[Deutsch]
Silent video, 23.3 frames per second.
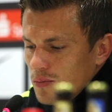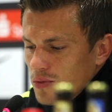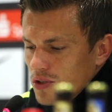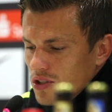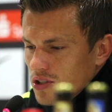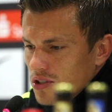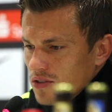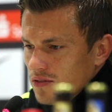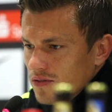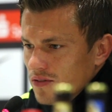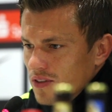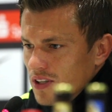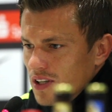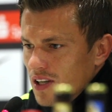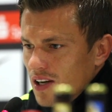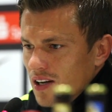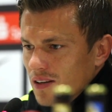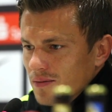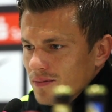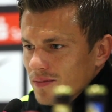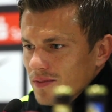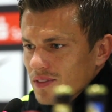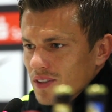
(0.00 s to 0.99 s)
habe ich
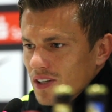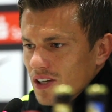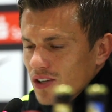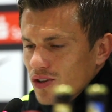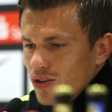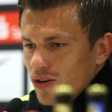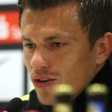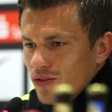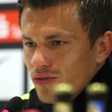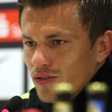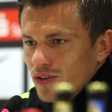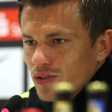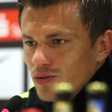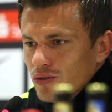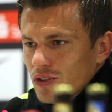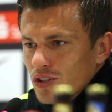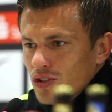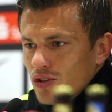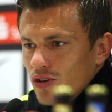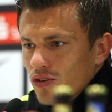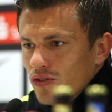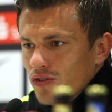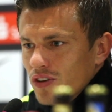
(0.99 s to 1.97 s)
wieder getroffen
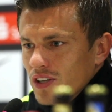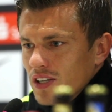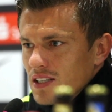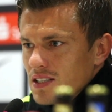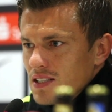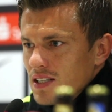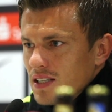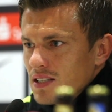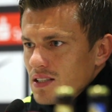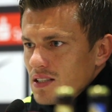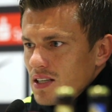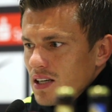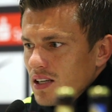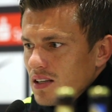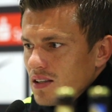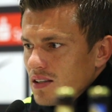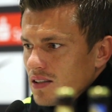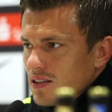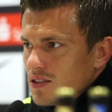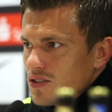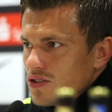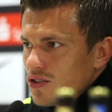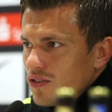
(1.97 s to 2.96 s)
und ich hoffe, dass jetzt
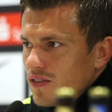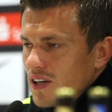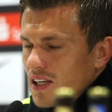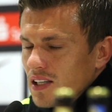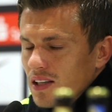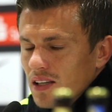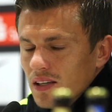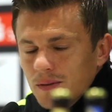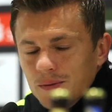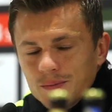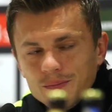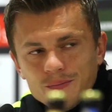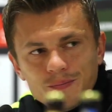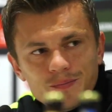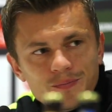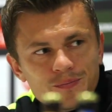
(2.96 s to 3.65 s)
geht so weiter.